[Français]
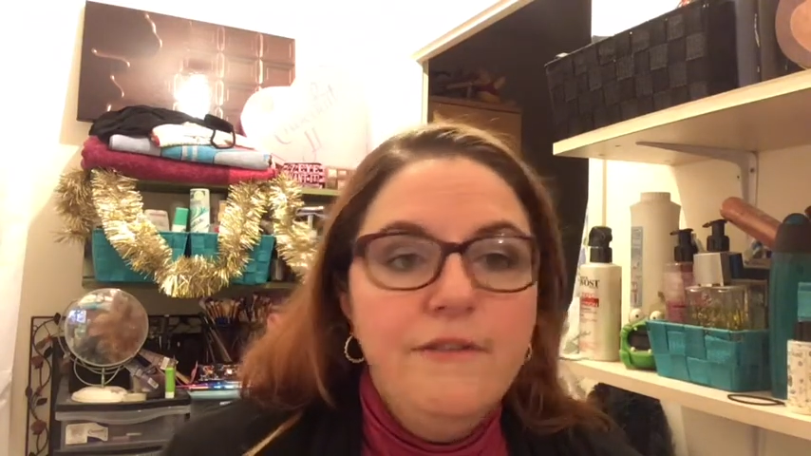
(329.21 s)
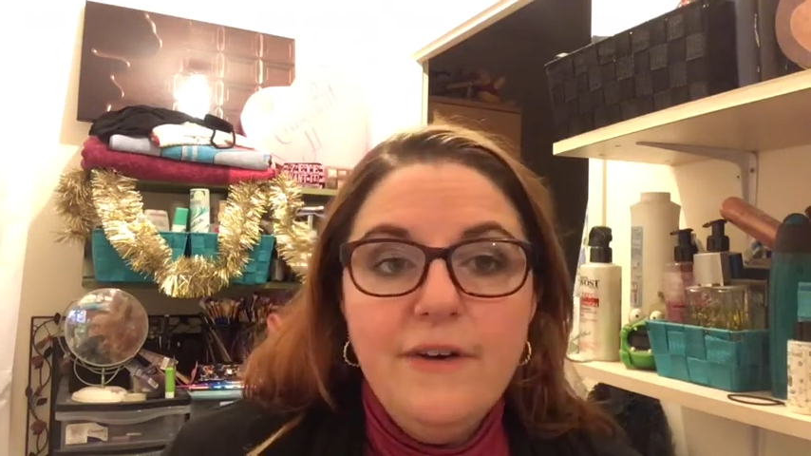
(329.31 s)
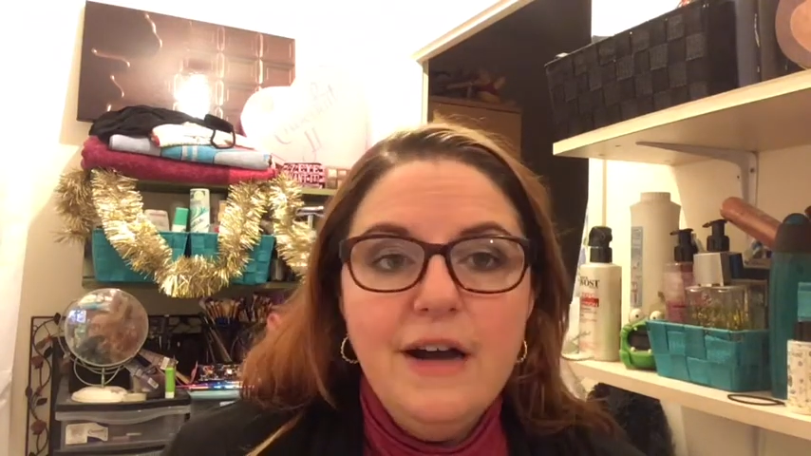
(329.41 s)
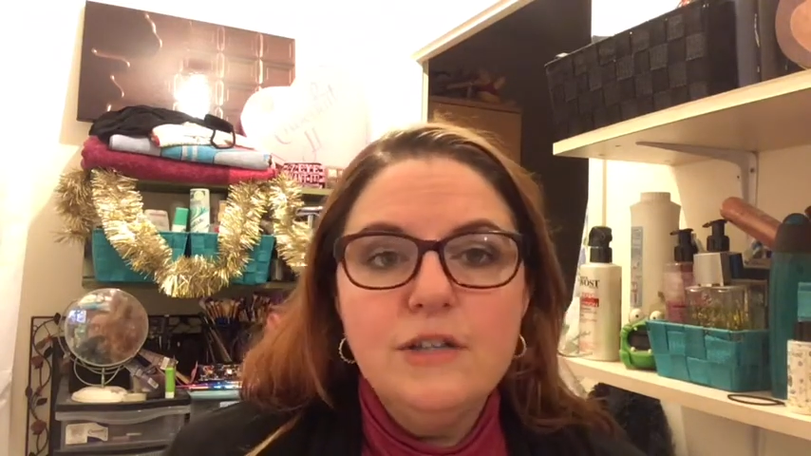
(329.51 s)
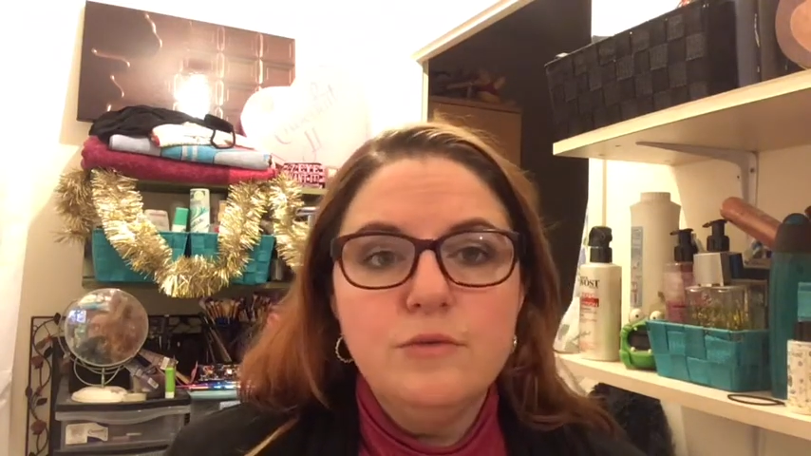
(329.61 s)

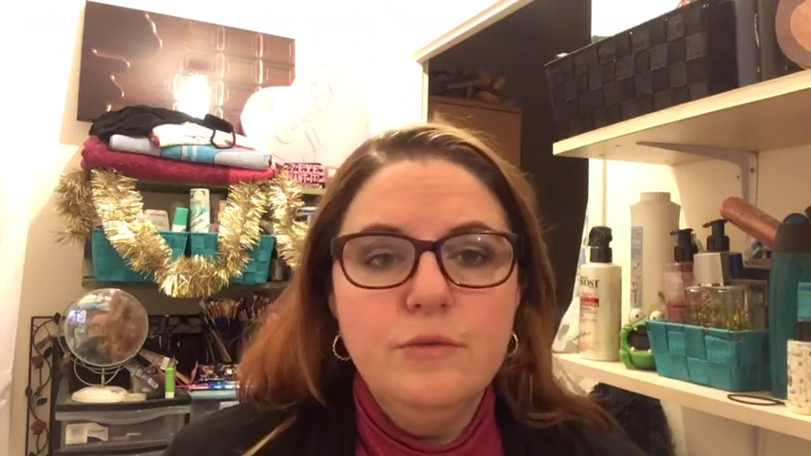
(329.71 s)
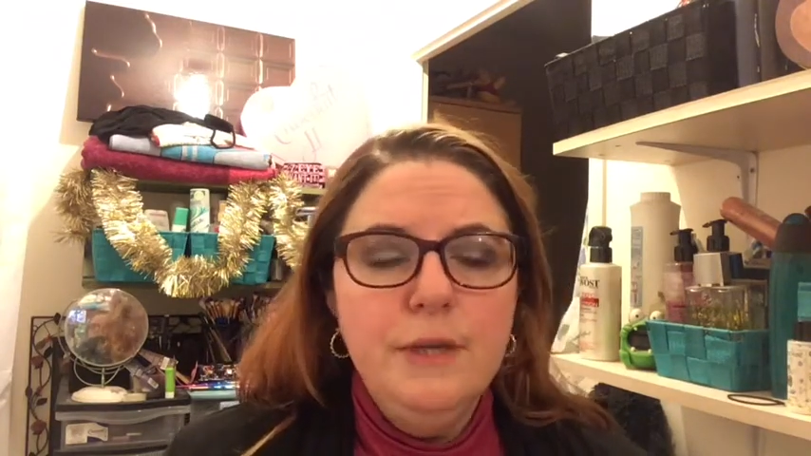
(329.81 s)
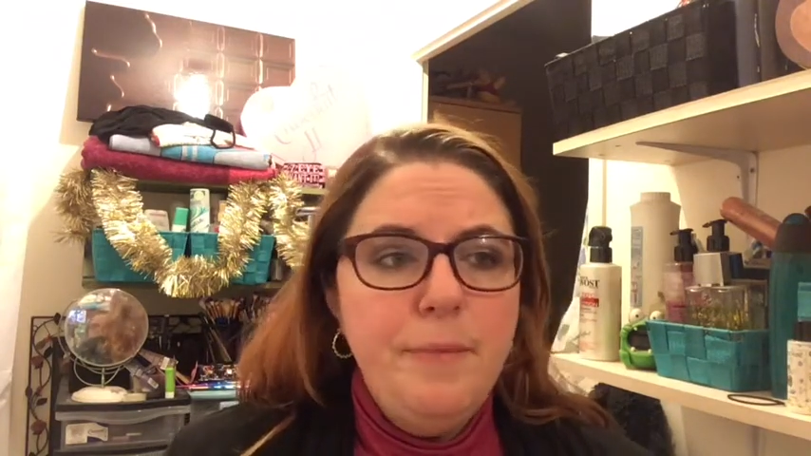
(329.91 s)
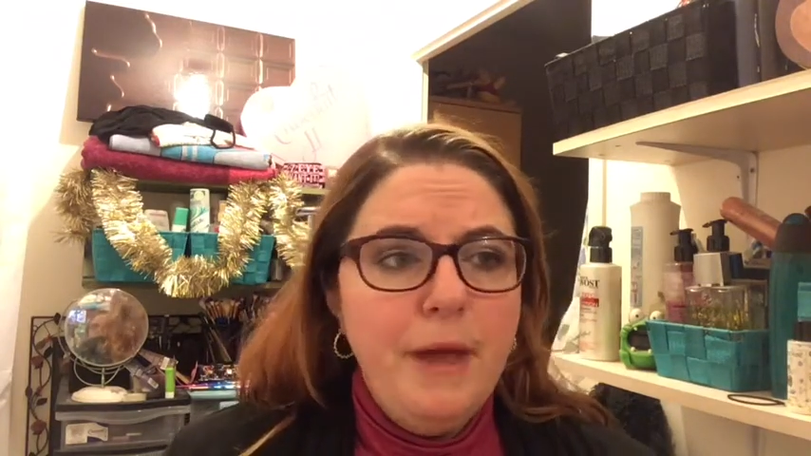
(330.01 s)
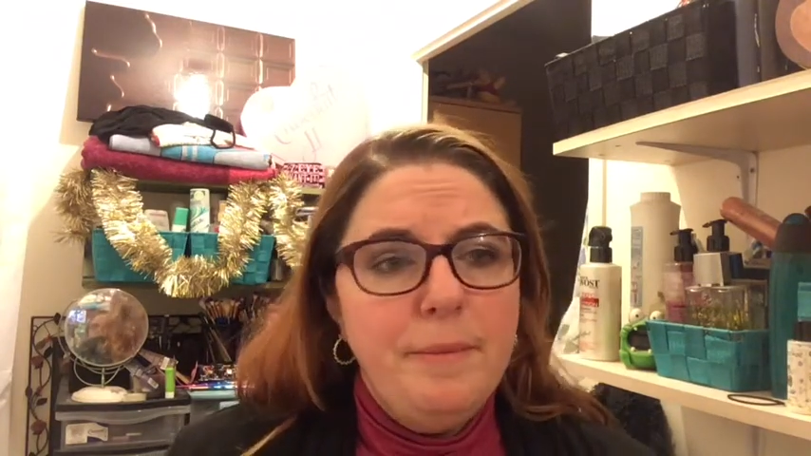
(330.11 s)
fards sont
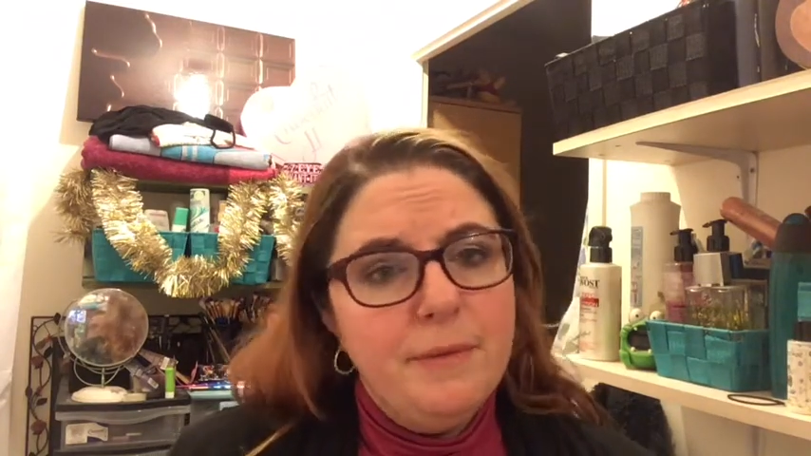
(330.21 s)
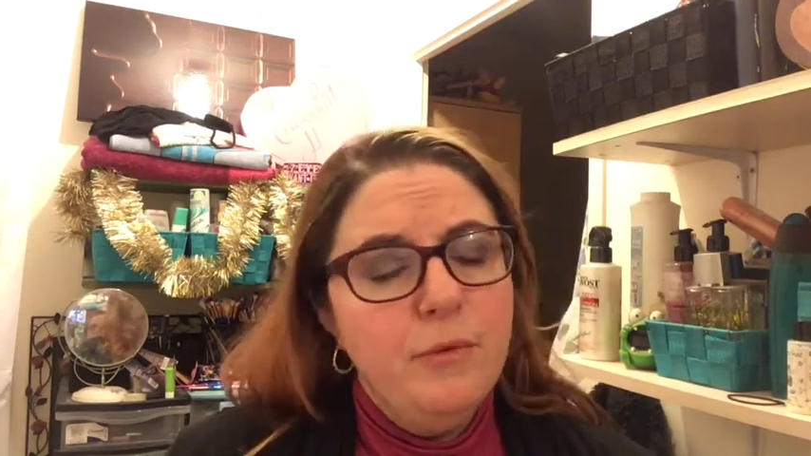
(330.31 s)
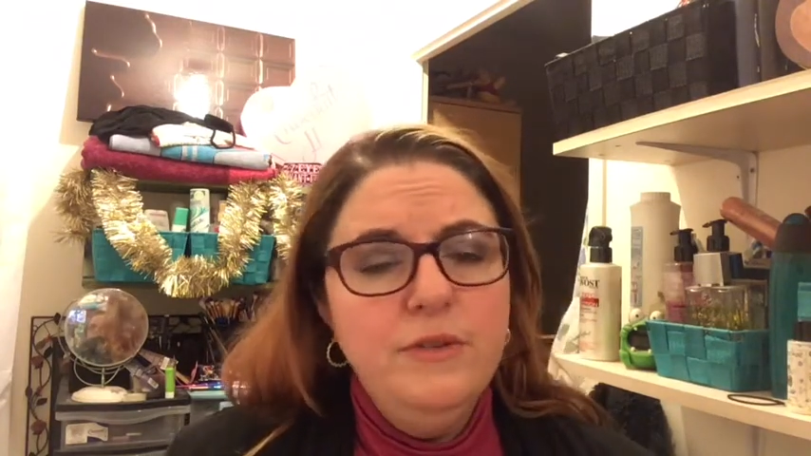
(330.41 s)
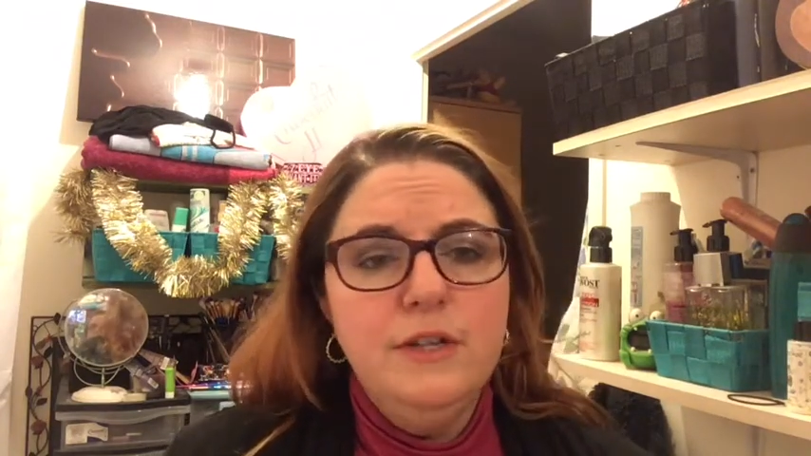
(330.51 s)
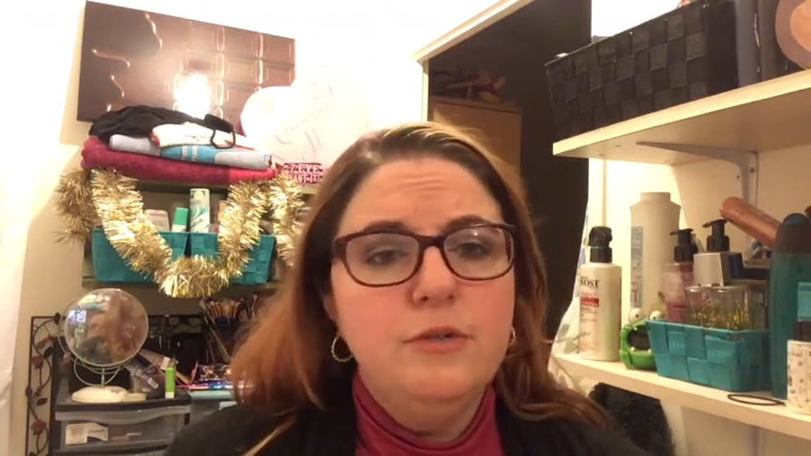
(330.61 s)
hyper pigmentés,